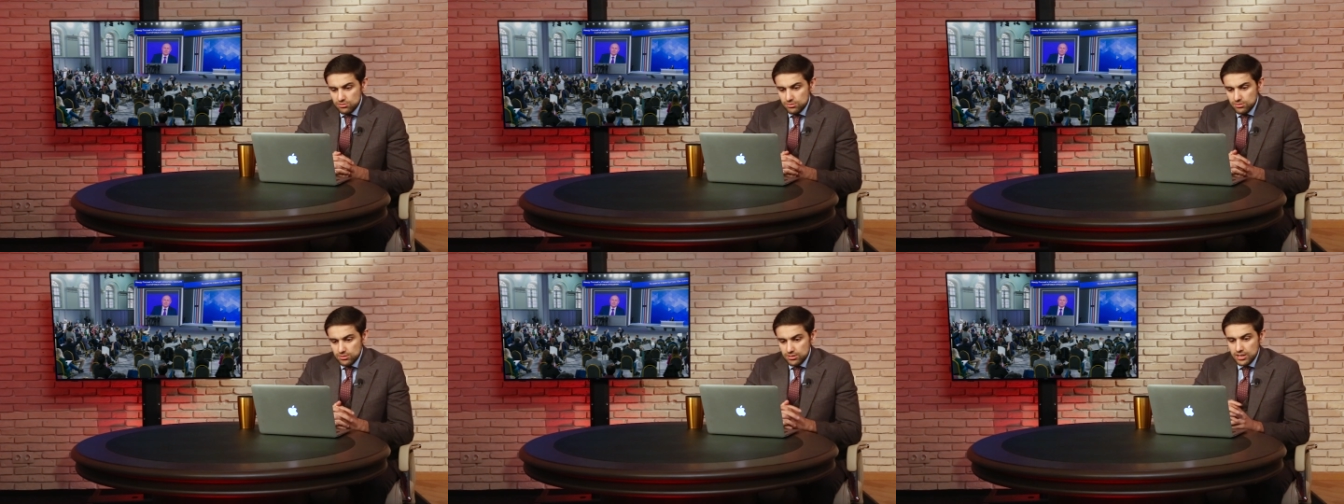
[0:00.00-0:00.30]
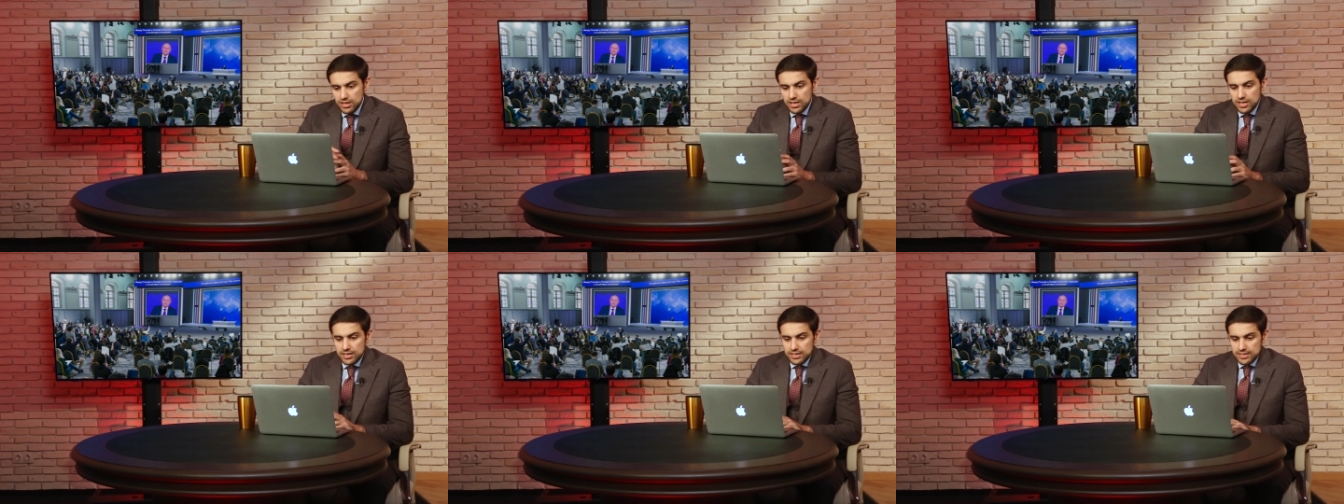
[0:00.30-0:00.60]

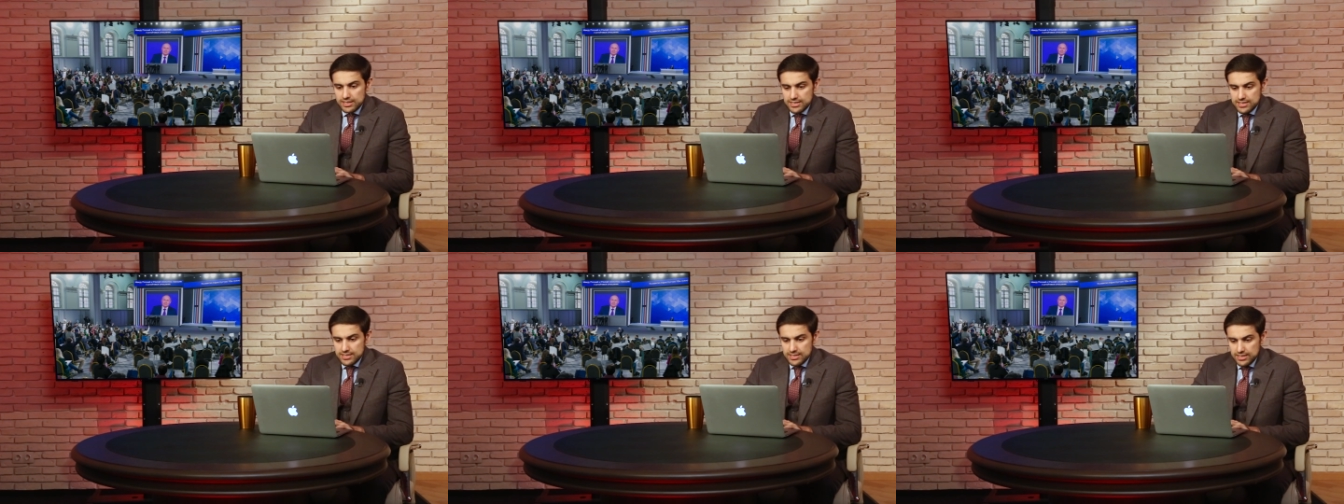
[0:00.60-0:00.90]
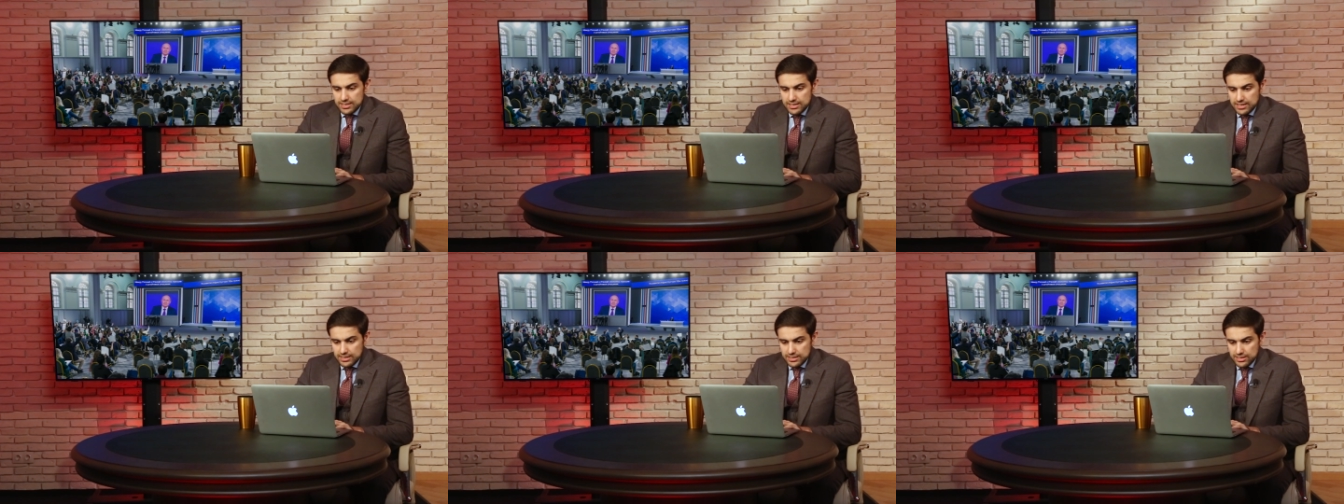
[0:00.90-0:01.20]
то
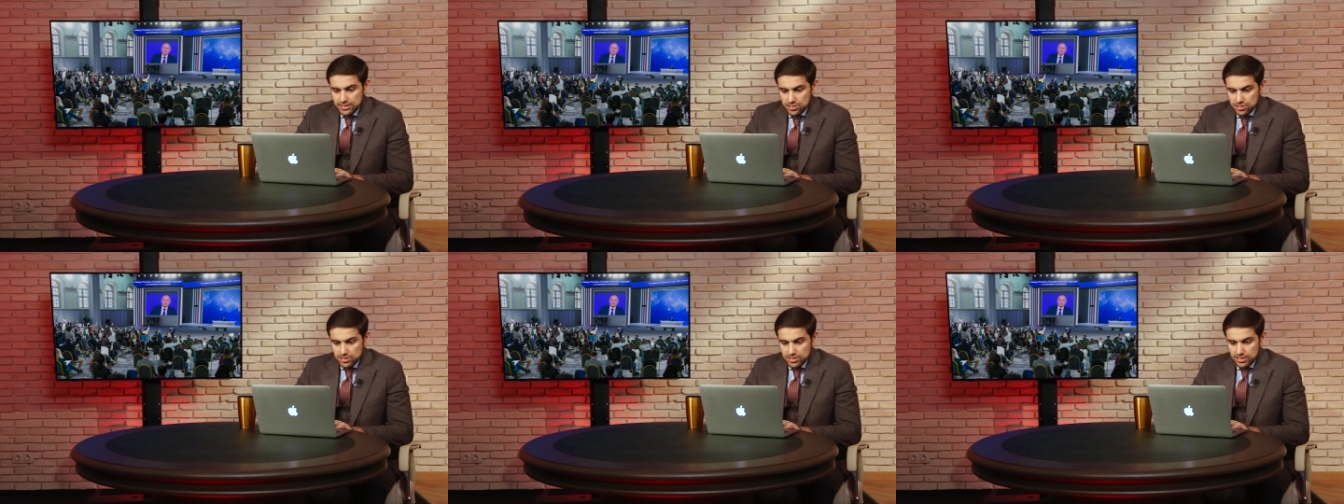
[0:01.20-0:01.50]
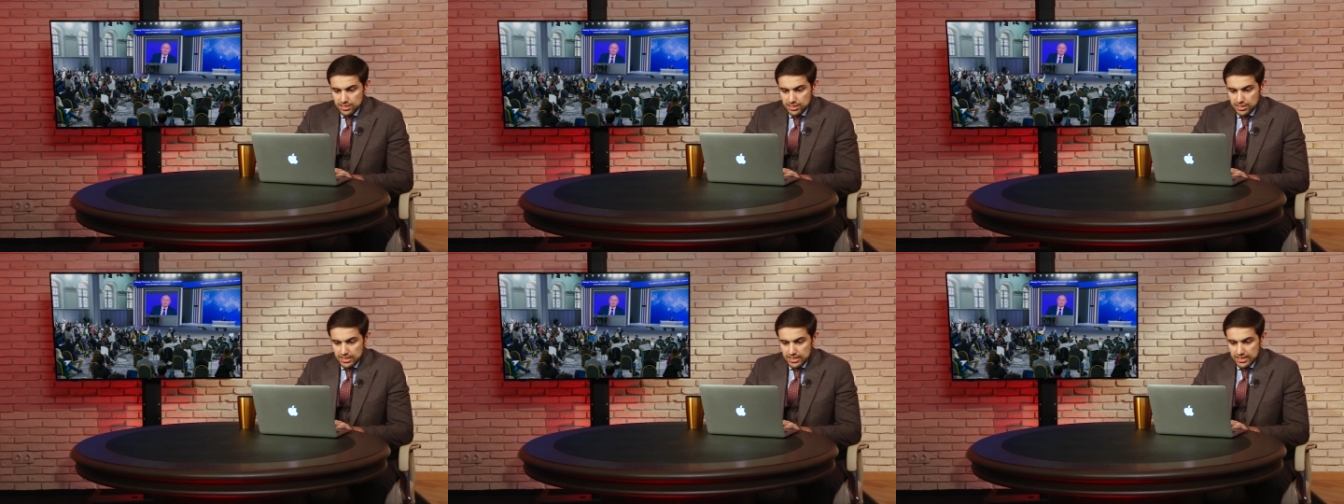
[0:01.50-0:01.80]
Россия,
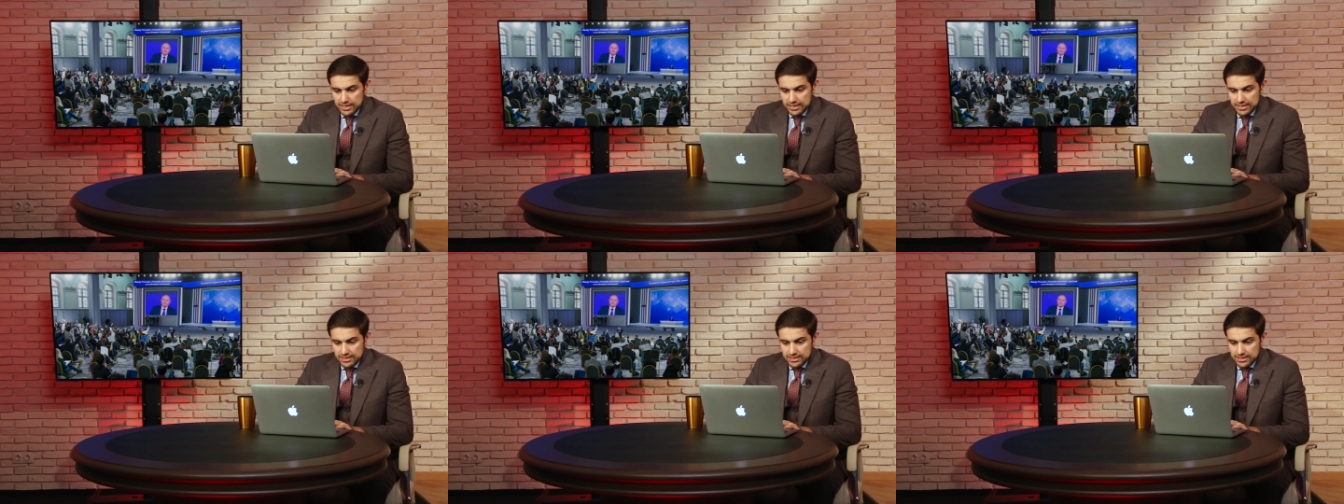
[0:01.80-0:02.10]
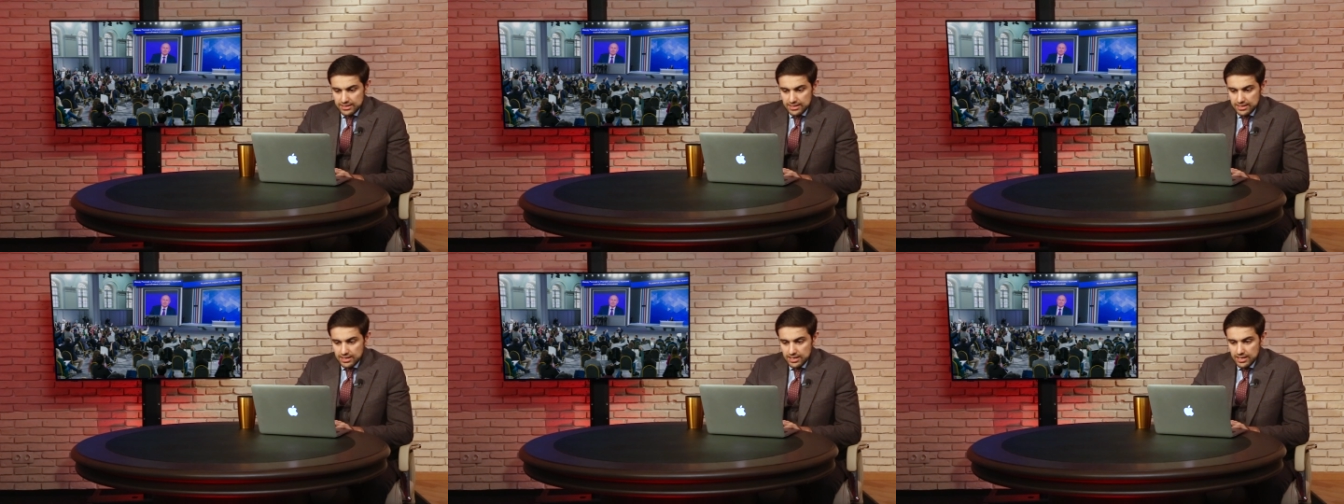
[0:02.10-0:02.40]
конечно, на
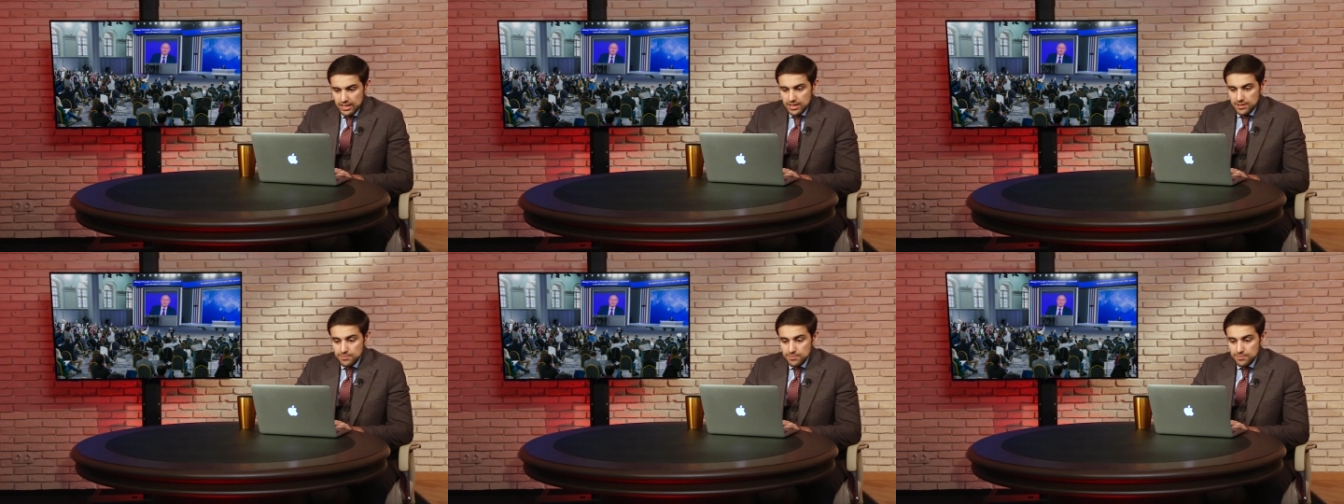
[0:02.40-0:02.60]
это